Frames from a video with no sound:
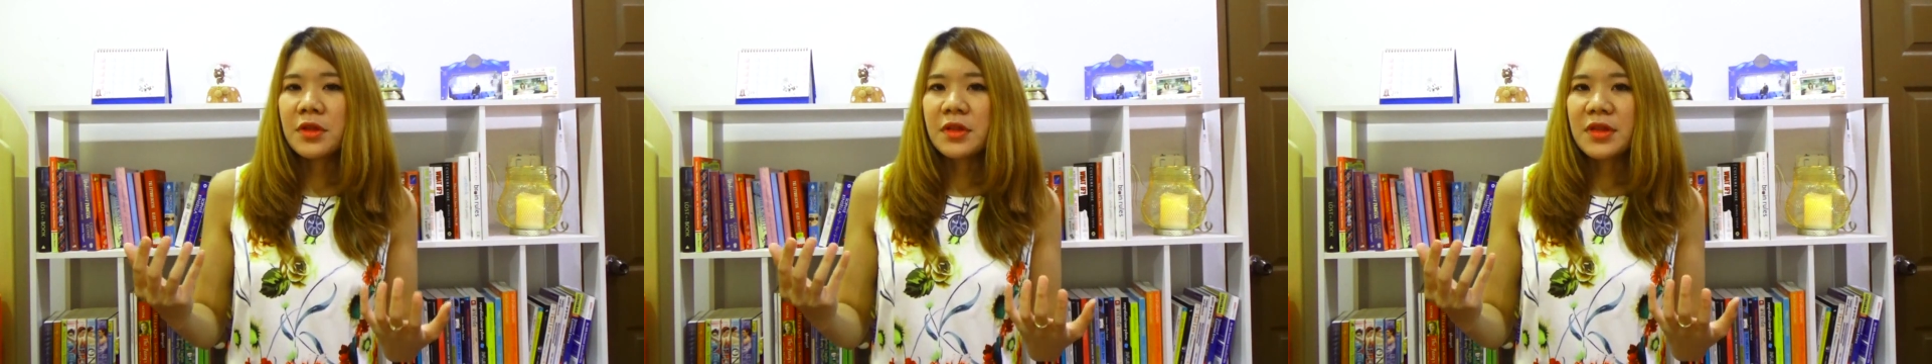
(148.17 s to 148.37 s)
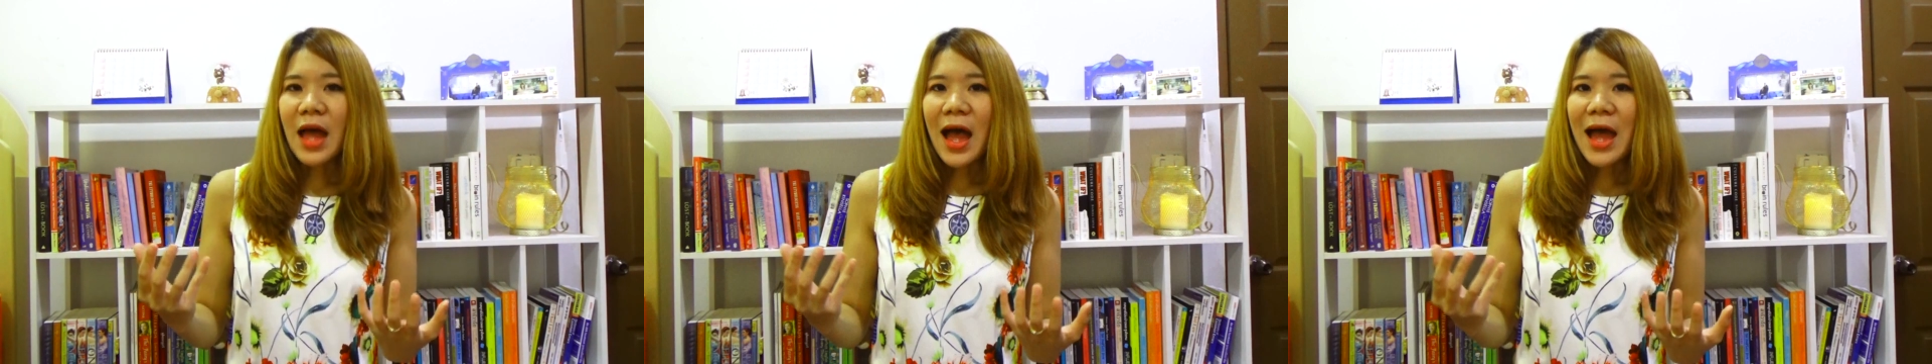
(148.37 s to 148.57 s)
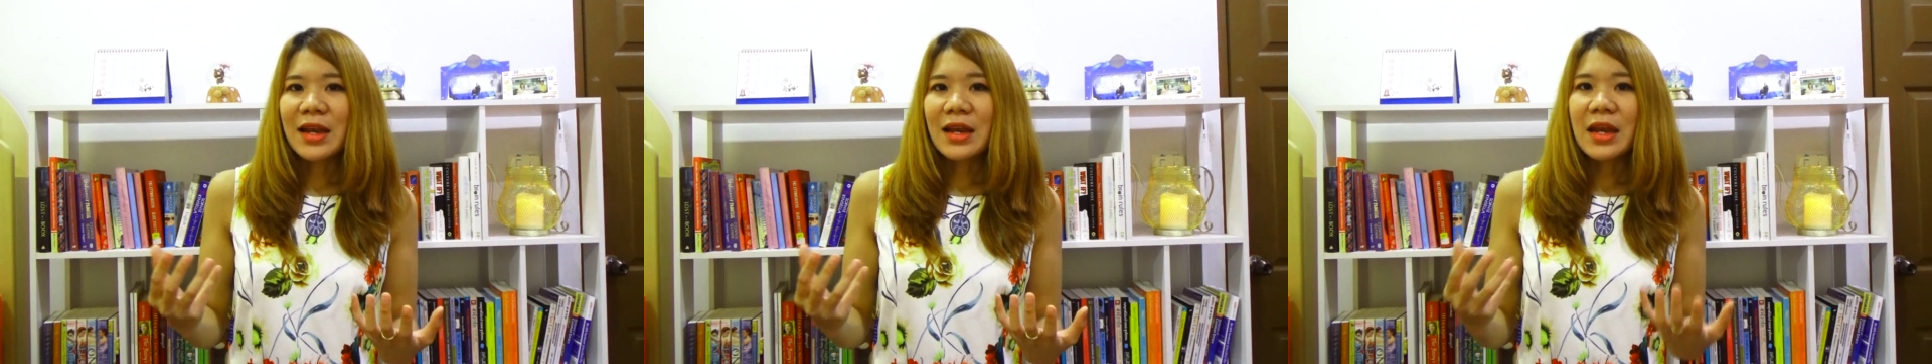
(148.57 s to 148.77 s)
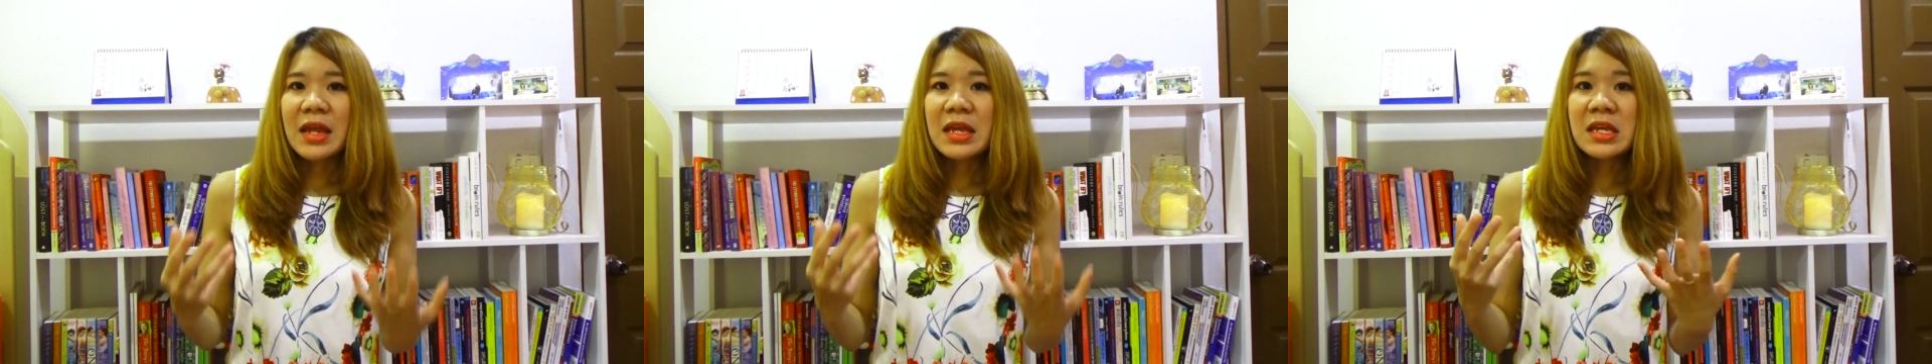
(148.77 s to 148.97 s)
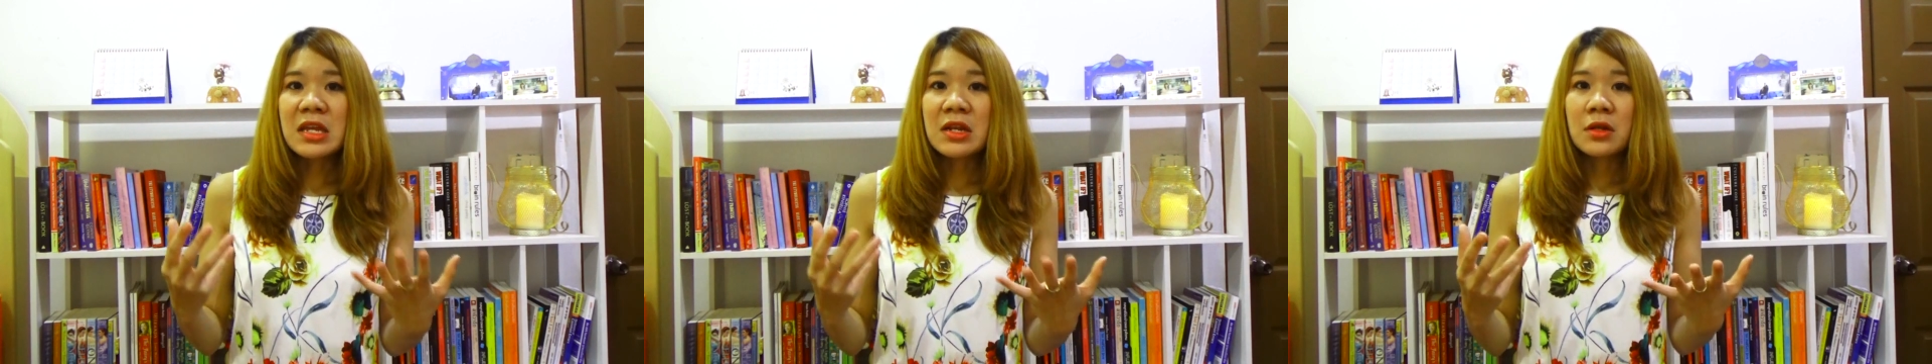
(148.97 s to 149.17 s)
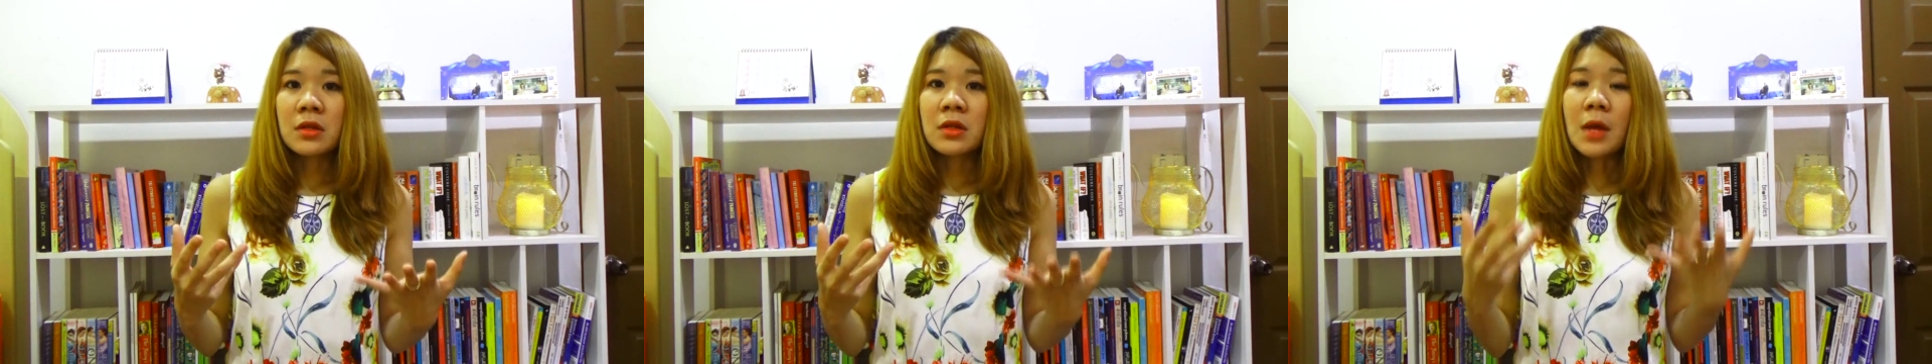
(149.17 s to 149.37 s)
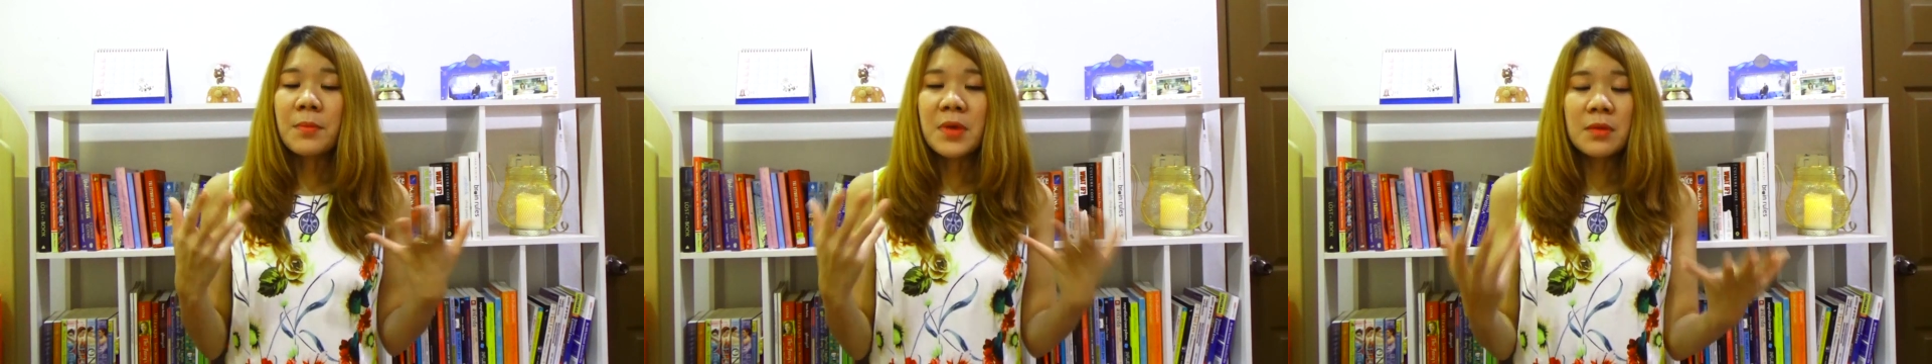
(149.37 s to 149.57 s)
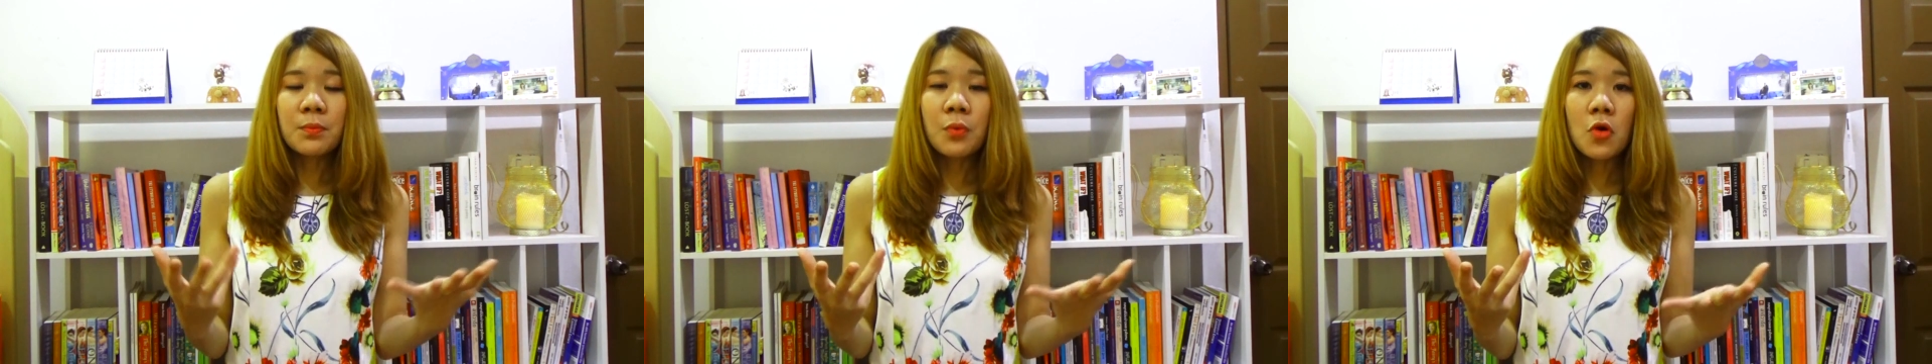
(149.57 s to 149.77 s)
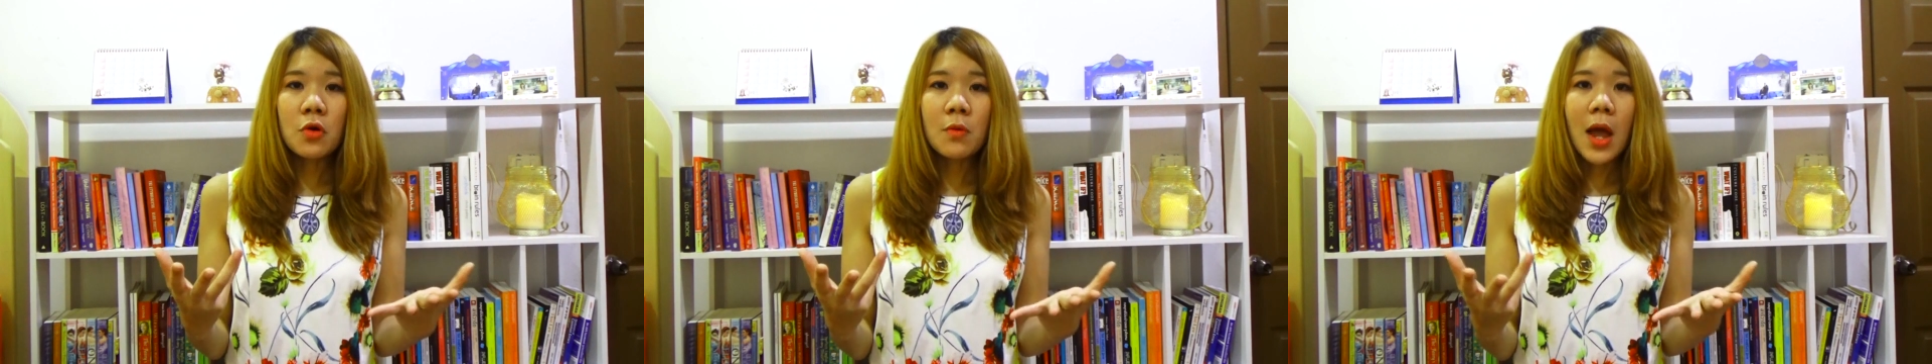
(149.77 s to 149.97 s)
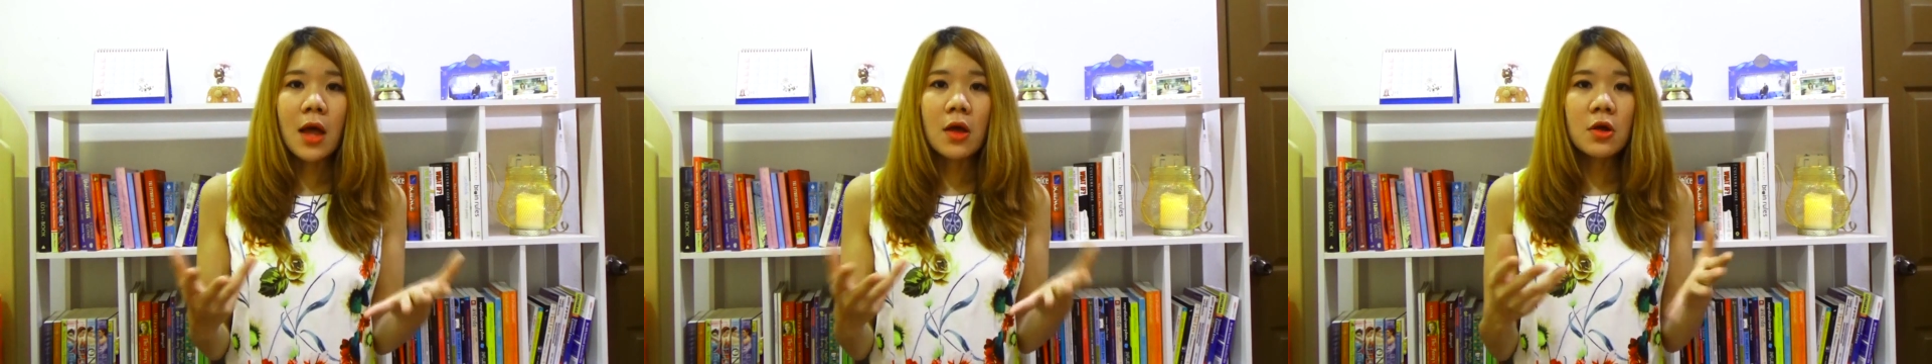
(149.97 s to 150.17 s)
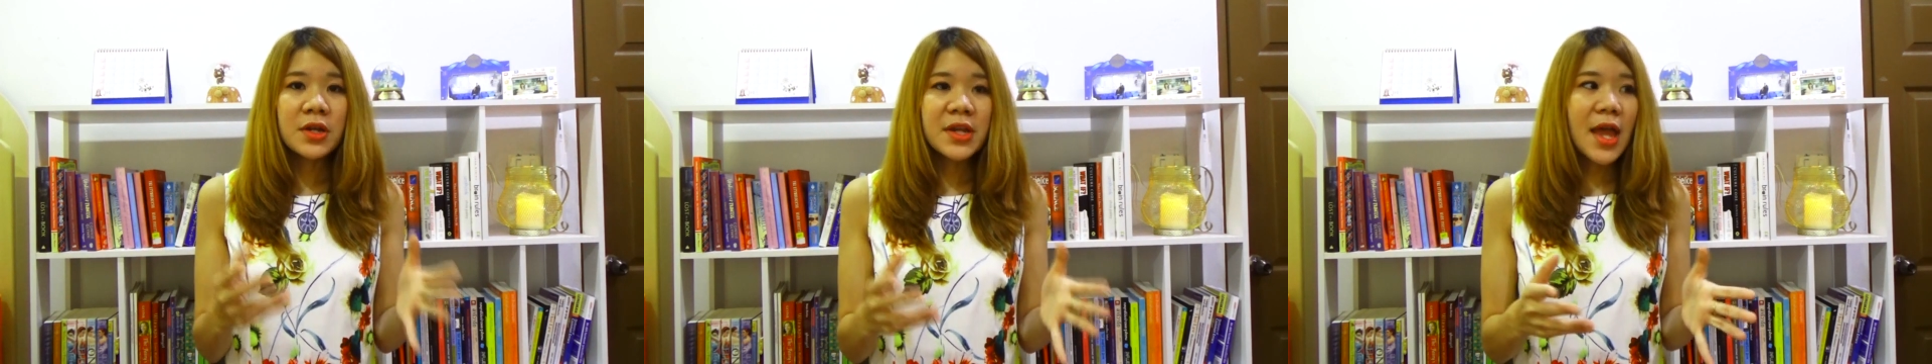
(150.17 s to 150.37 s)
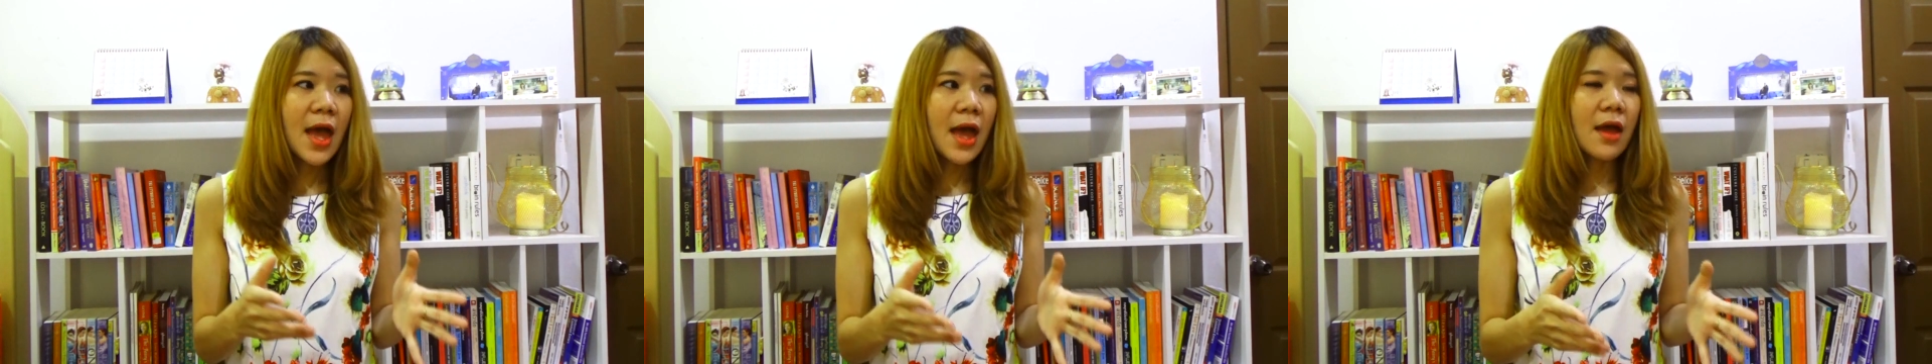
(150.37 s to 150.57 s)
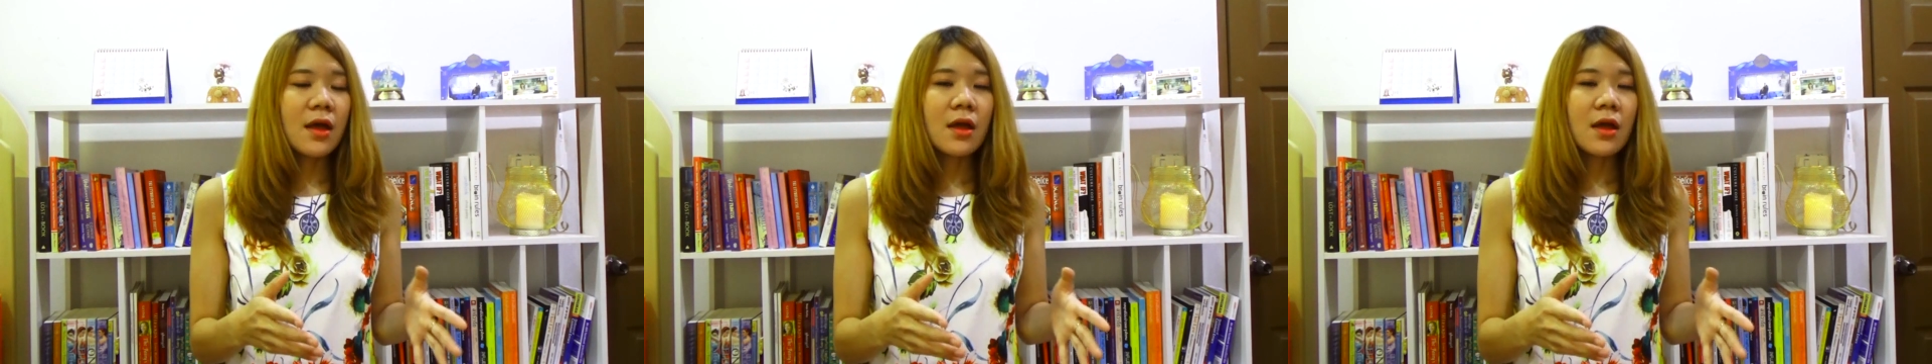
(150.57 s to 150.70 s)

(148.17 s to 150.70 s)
สื่อสารแล้วได้ยินนักบินพูดว่าเออเนี่ย